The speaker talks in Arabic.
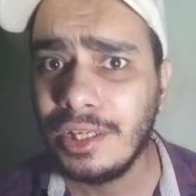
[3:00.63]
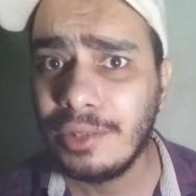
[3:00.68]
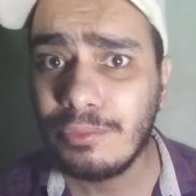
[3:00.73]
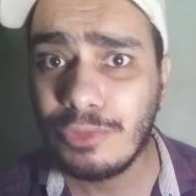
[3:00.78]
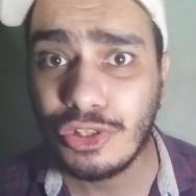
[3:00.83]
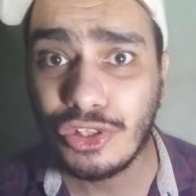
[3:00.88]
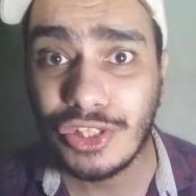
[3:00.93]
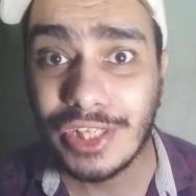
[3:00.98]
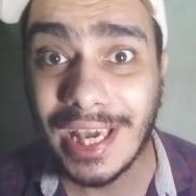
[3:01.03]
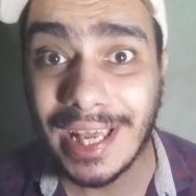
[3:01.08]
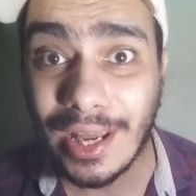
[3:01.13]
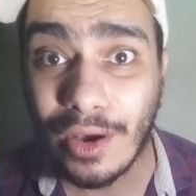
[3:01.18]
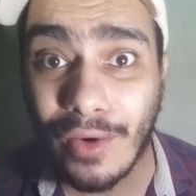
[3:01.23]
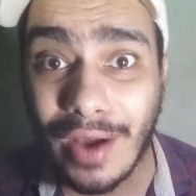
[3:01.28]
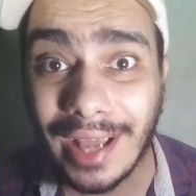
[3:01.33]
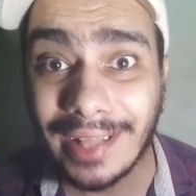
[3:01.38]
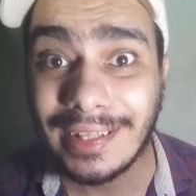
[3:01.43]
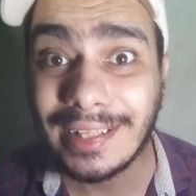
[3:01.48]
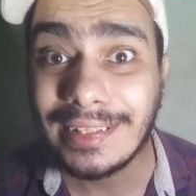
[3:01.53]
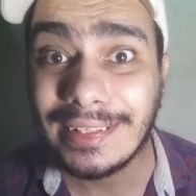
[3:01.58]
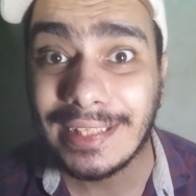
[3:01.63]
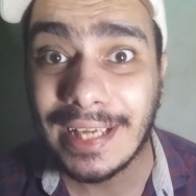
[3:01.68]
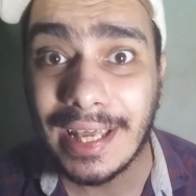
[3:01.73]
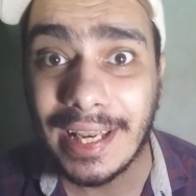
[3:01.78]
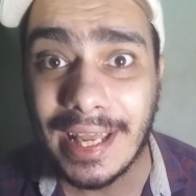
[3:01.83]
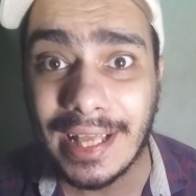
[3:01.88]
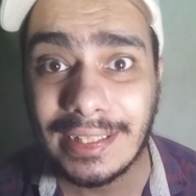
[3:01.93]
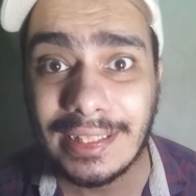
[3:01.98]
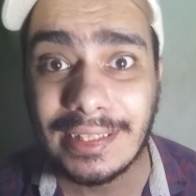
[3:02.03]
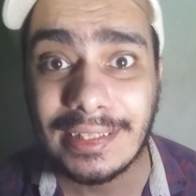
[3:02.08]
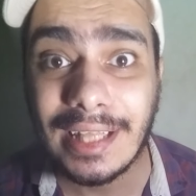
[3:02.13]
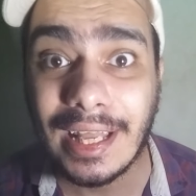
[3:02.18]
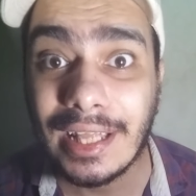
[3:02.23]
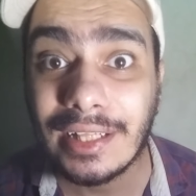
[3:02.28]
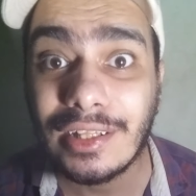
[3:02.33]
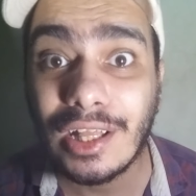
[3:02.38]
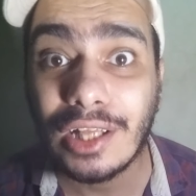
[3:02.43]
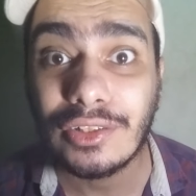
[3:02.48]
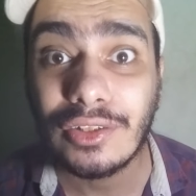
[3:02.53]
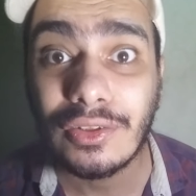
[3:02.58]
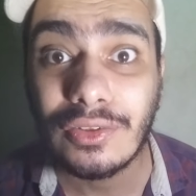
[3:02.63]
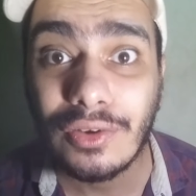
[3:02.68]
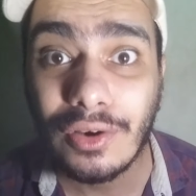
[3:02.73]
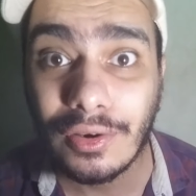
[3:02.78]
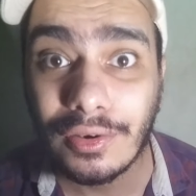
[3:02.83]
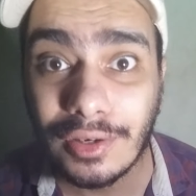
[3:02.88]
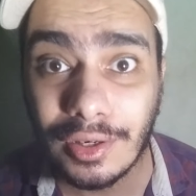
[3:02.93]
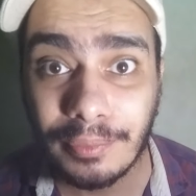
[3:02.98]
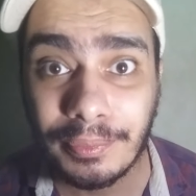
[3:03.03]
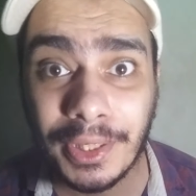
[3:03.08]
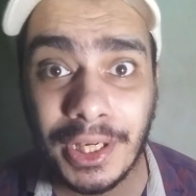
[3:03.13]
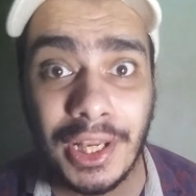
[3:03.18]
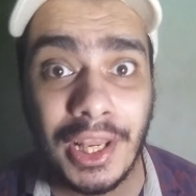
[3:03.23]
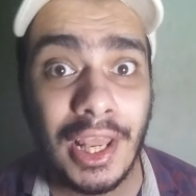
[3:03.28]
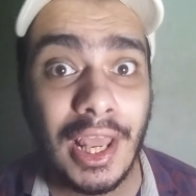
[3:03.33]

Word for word: مش ديانة واحدة الديانات التلاتة هتتجرب